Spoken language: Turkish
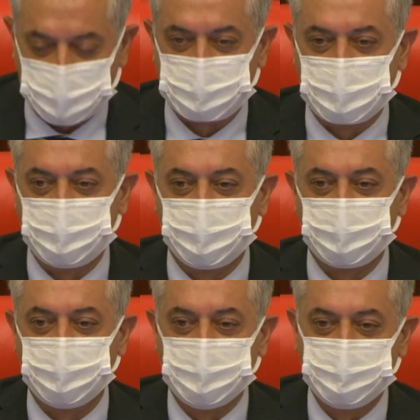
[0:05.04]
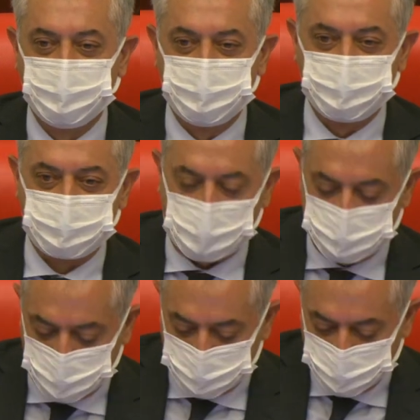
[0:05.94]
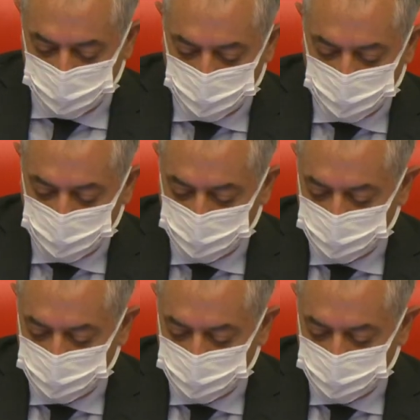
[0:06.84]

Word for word: Gergerlioğlu. Buyurunuz Sayın Gergerlioğlu.